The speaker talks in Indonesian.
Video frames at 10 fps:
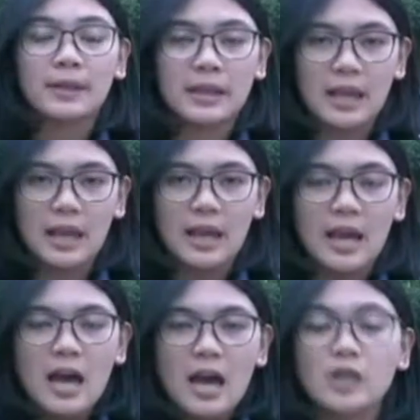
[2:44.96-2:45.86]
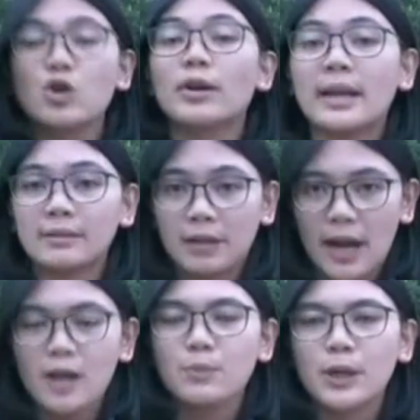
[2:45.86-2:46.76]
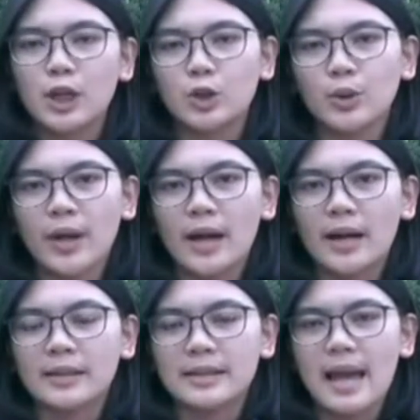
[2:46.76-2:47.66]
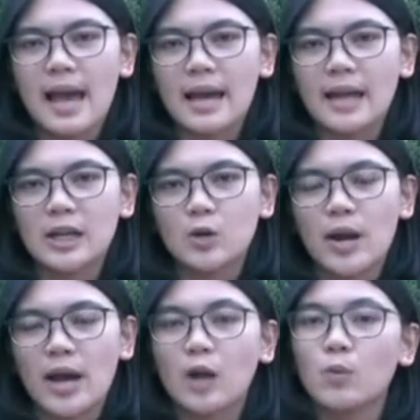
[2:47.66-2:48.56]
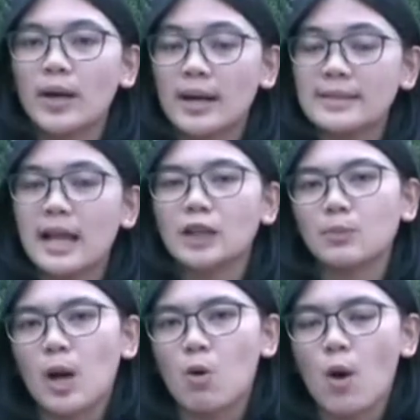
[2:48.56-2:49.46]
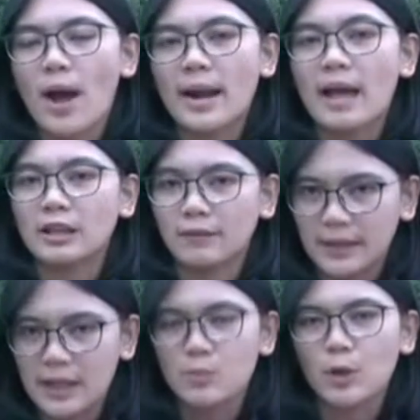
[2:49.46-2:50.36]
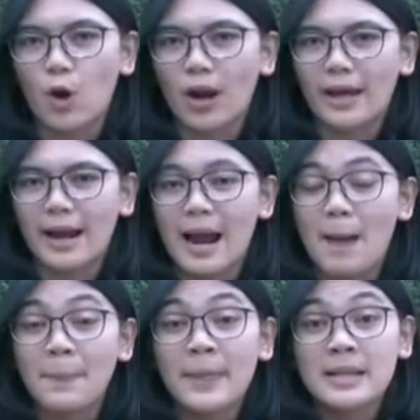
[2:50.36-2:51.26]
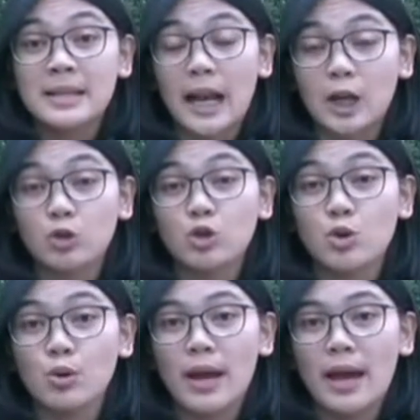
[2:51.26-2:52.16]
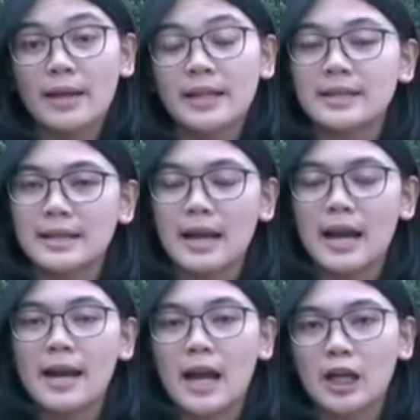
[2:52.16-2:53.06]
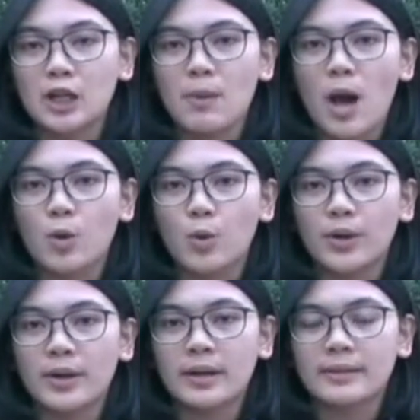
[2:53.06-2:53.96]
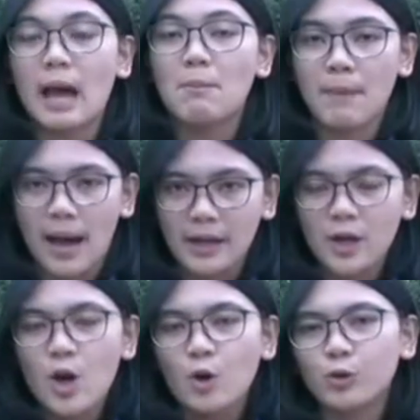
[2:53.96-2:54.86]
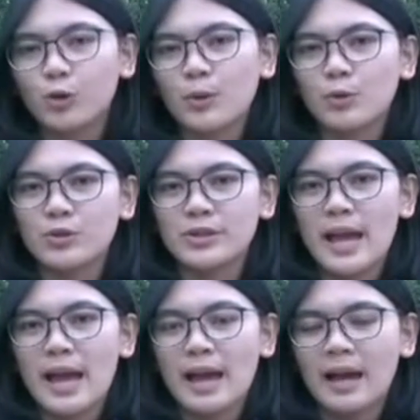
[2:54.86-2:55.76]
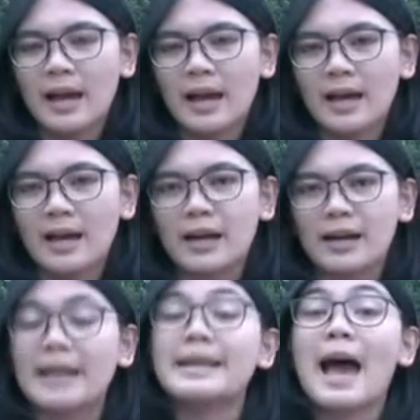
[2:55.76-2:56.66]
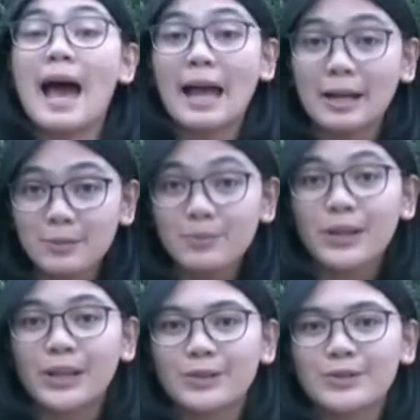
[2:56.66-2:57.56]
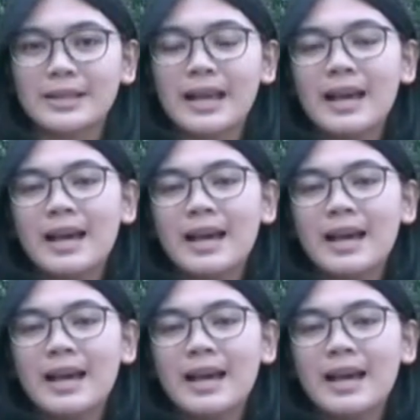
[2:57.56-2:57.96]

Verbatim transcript: seperti uh, jogging track, begitu yang nantinya akan digunakan warga saat melakukan aktivitas berolahraga. Selain itu juga direncanakan akan dibangun taman untuk menunjang uh, keindahan begitu